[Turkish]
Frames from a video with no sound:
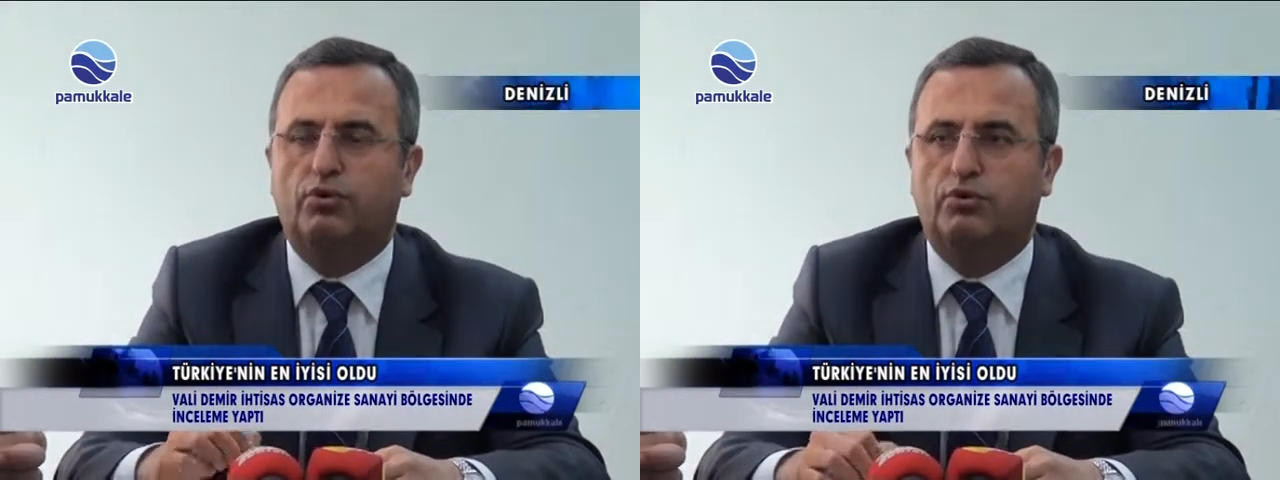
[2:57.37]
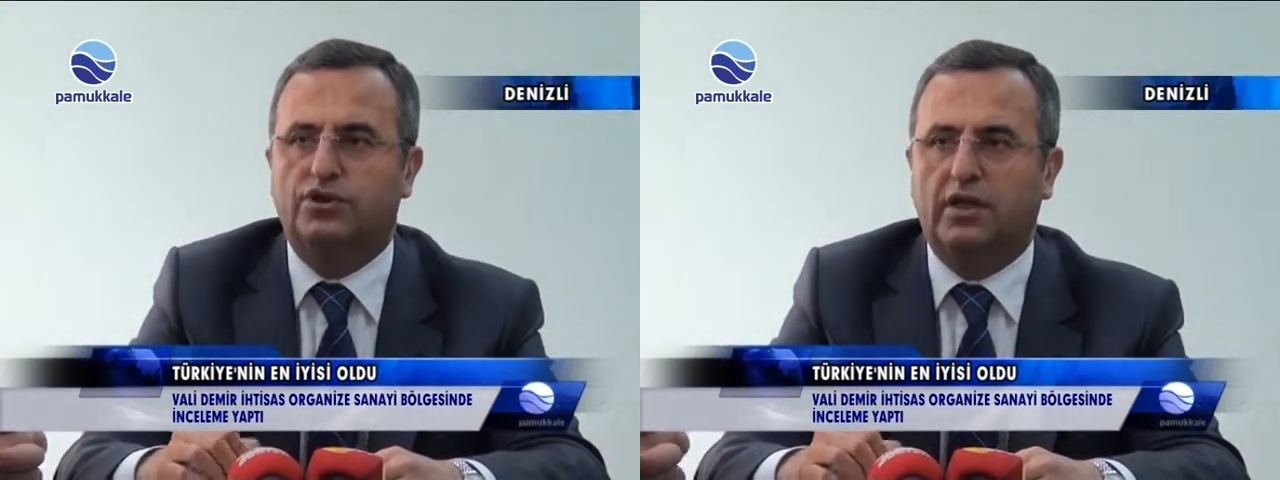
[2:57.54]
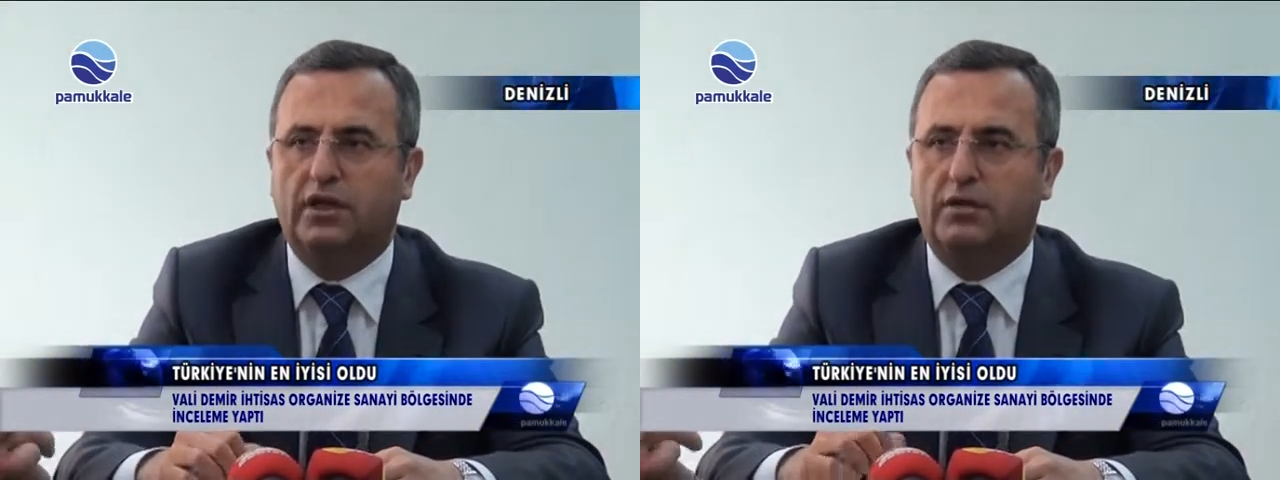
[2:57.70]

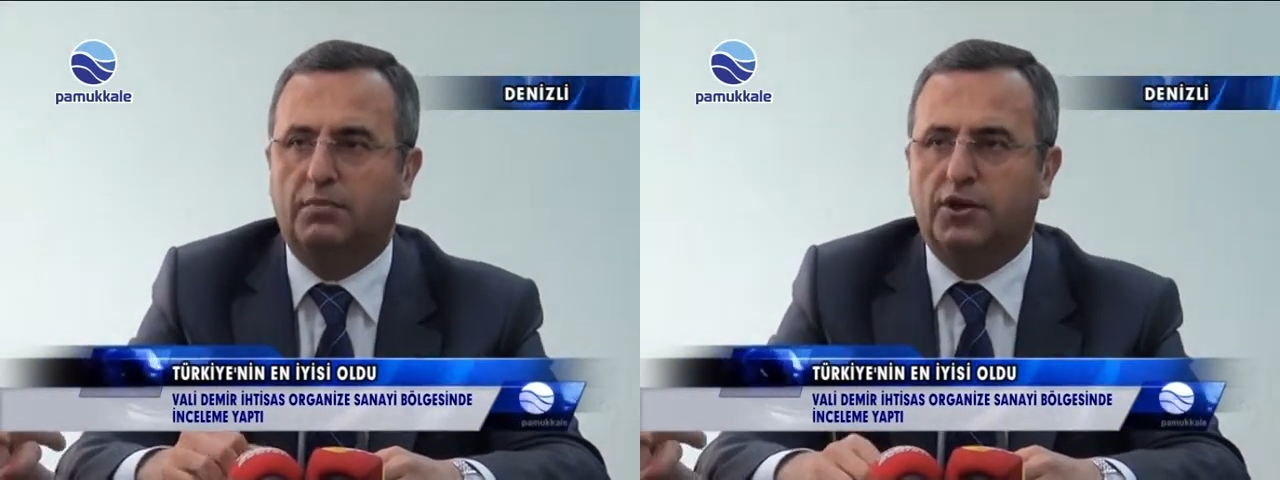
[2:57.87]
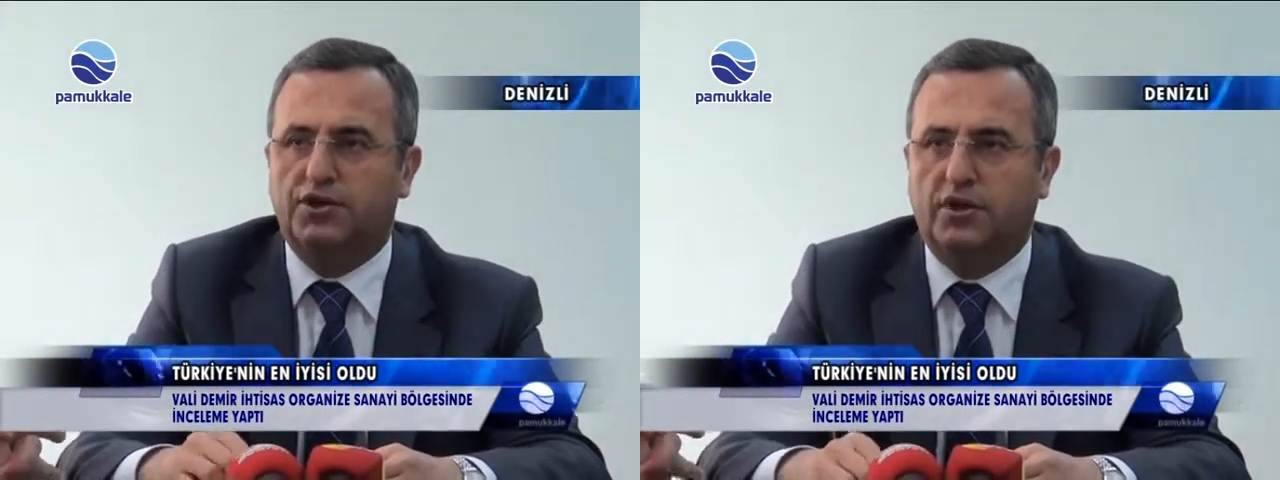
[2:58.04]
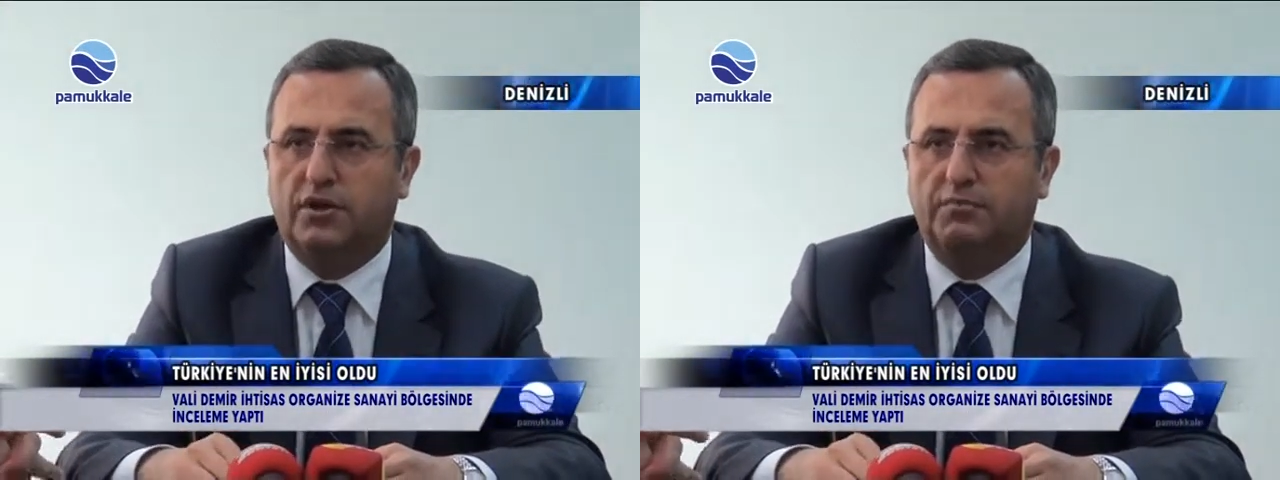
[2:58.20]
projeleri
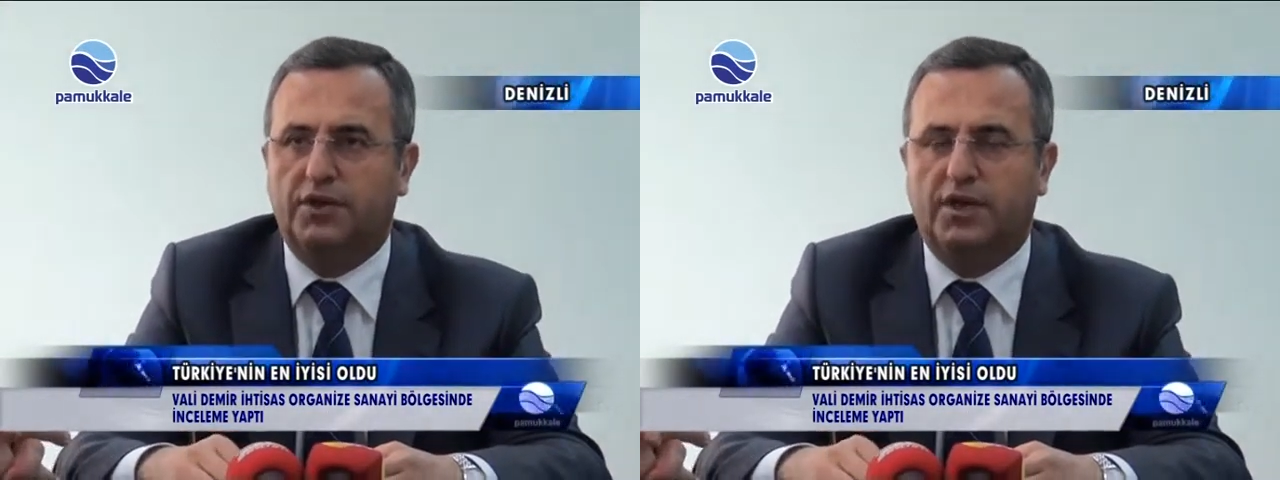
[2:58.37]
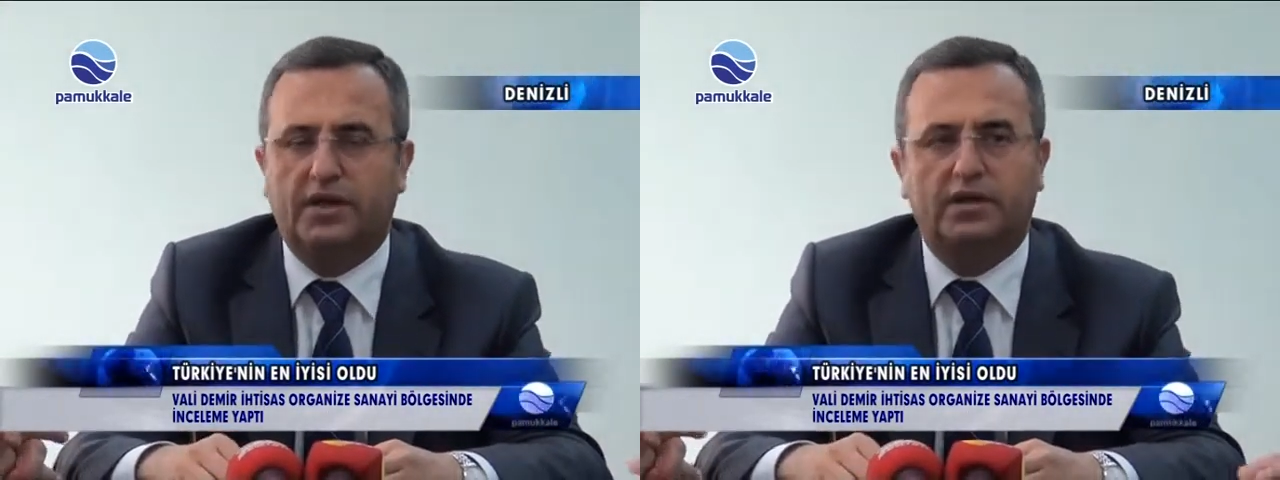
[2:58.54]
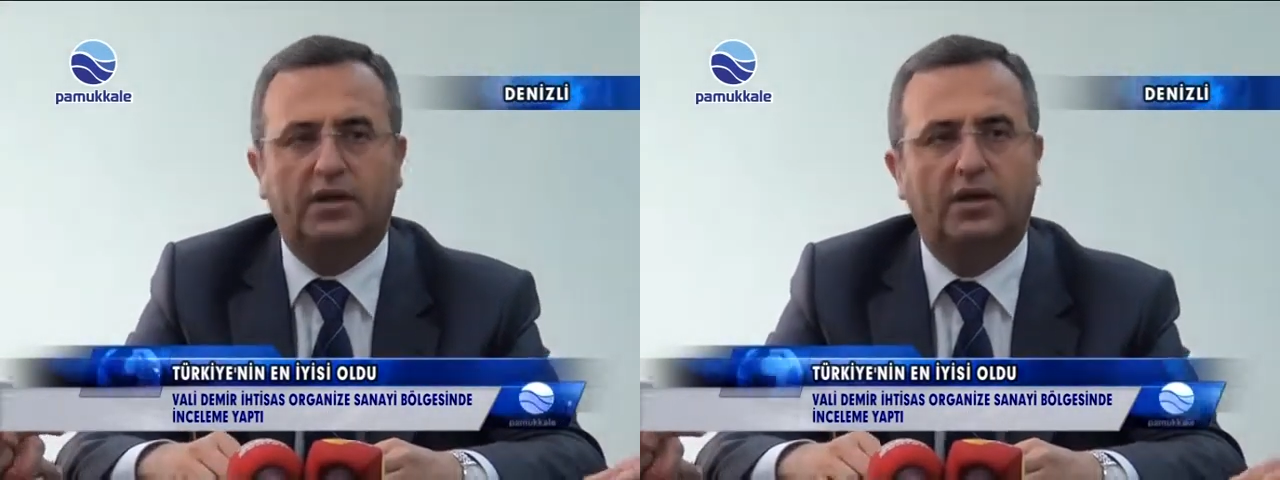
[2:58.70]
başaran bir
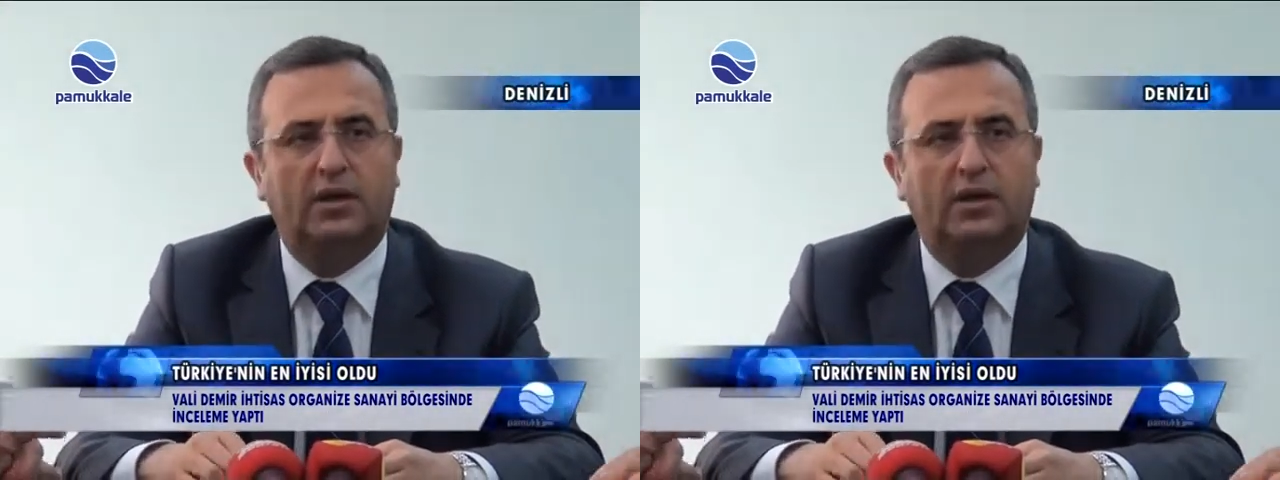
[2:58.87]
kent.